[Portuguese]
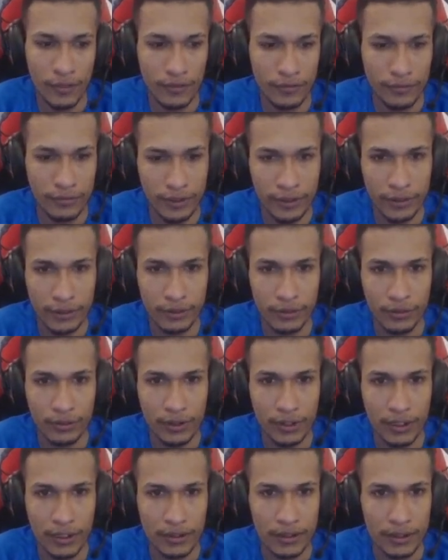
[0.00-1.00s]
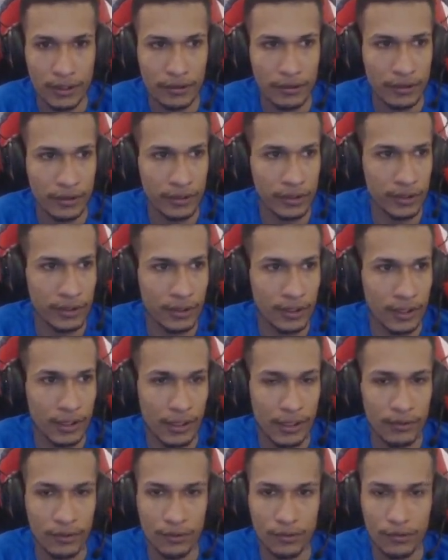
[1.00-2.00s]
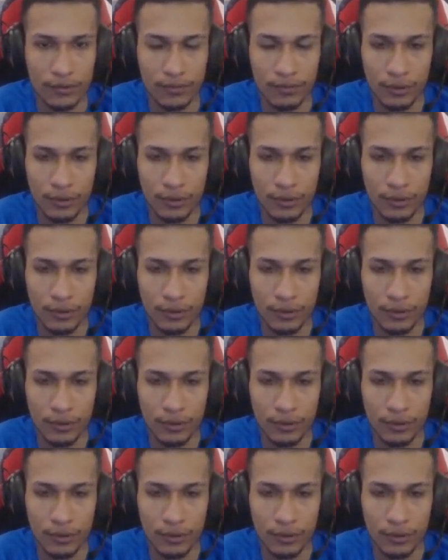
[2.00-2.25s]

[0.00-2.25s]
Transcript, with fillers: Ferrou, tá? Que a lojinha tá lá do, pro